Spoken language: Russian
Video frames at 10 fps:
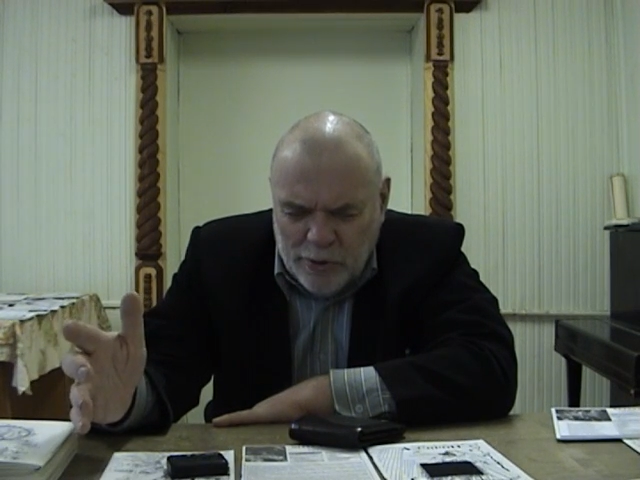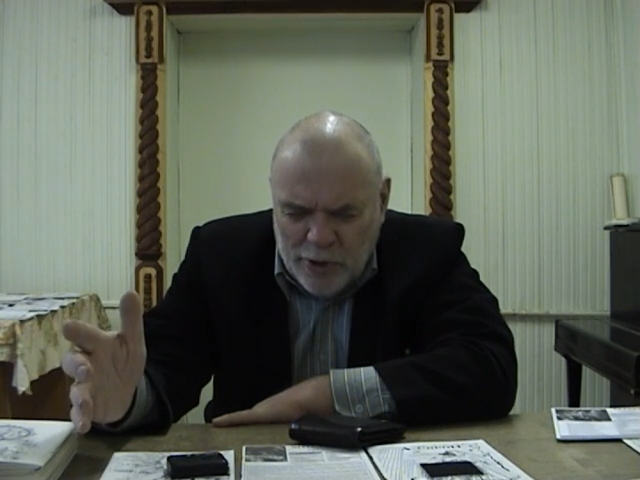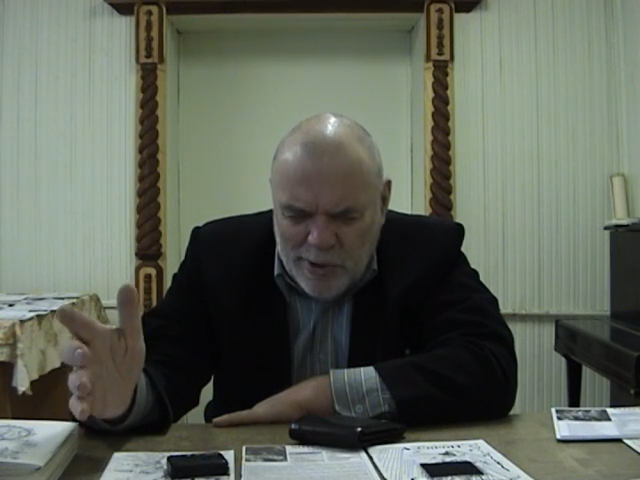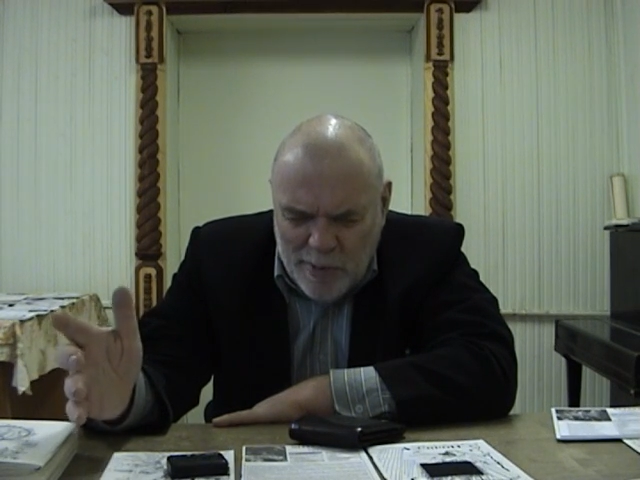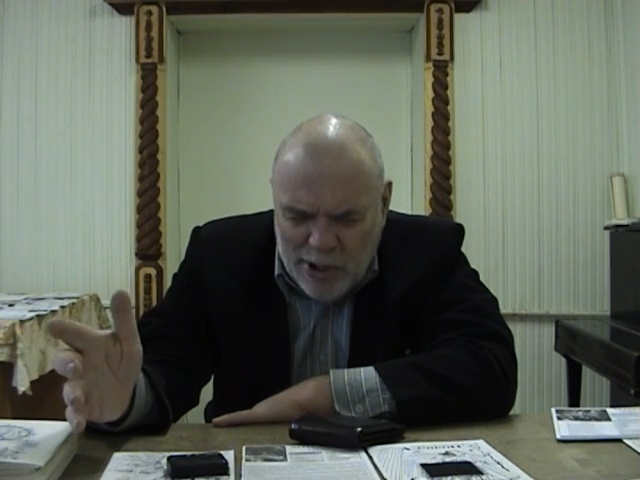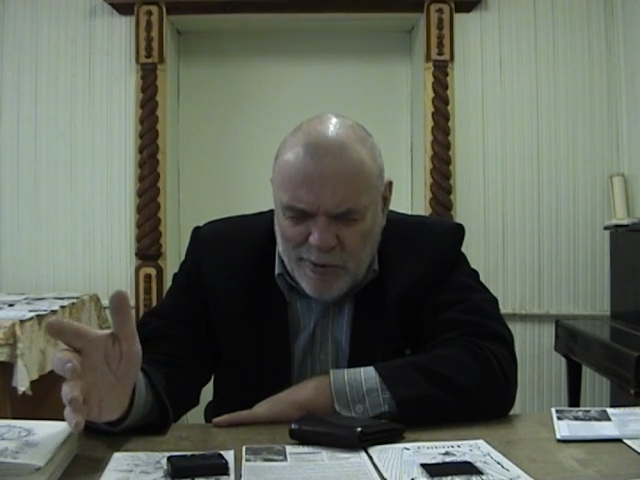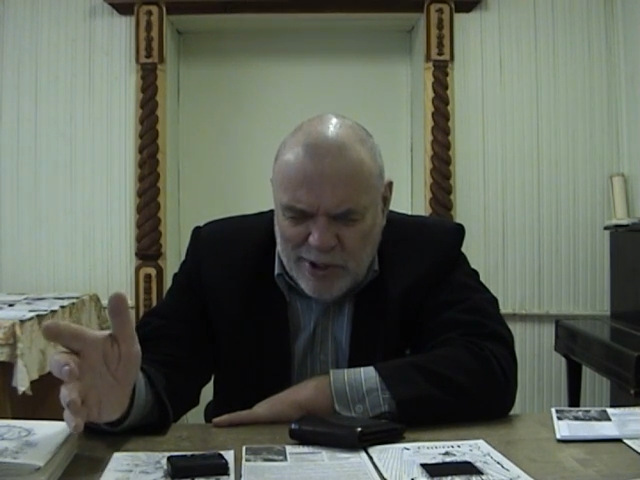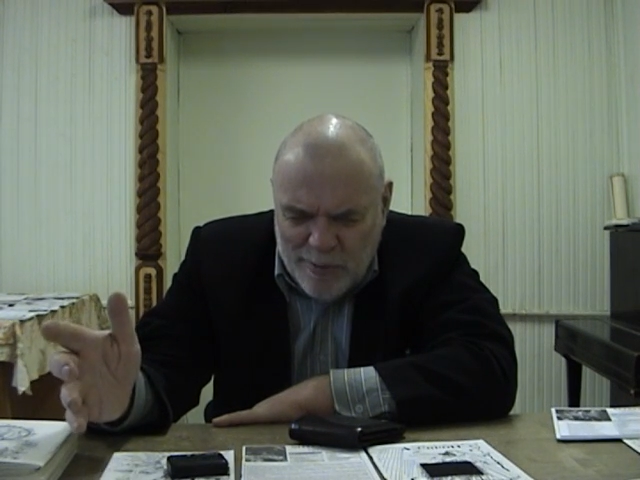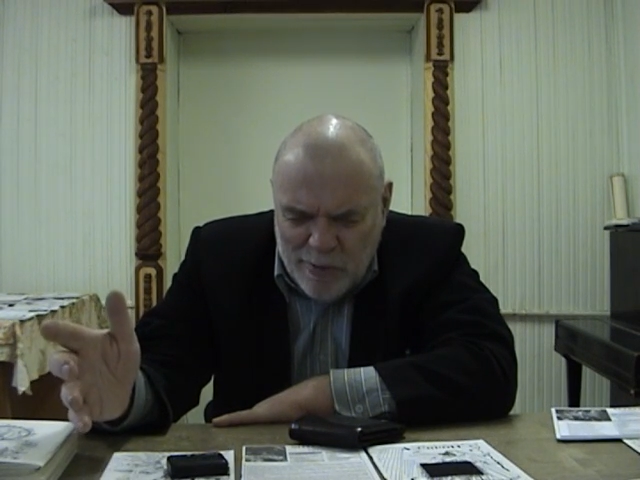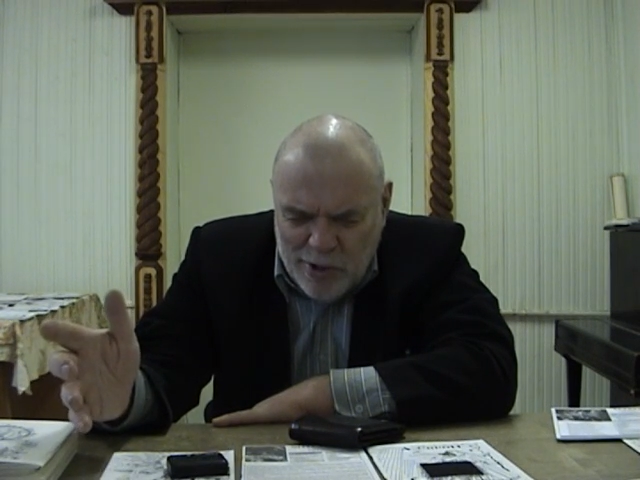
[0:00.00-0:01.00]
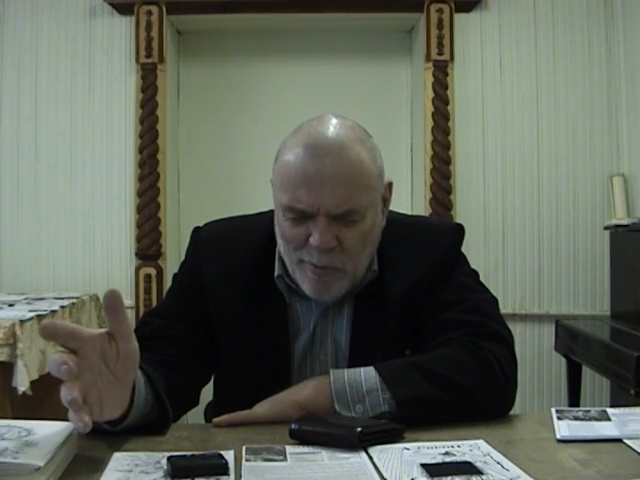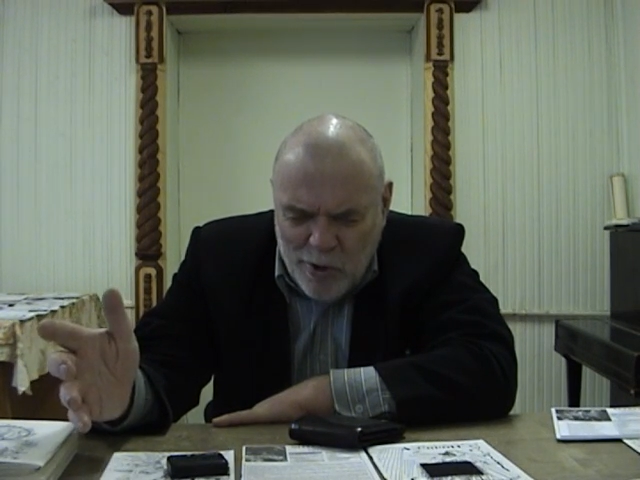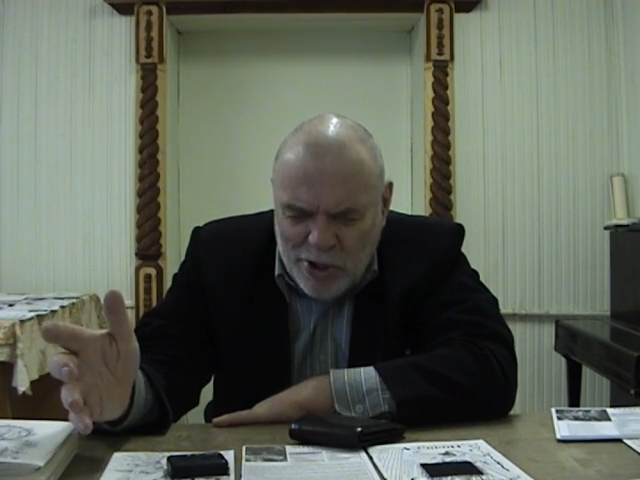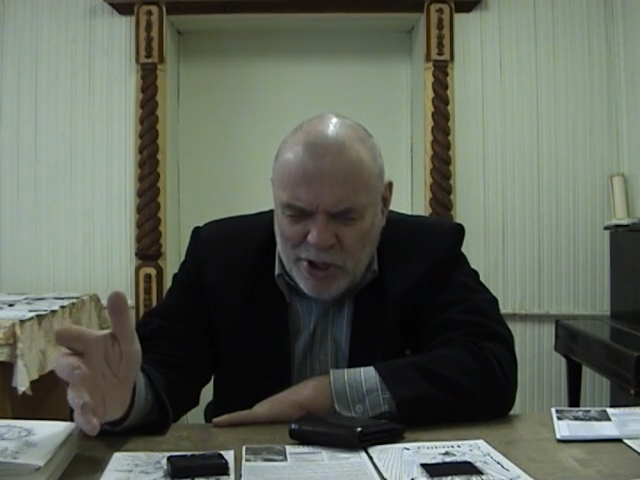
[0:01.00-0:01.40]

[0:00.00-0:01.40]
изменчивость не может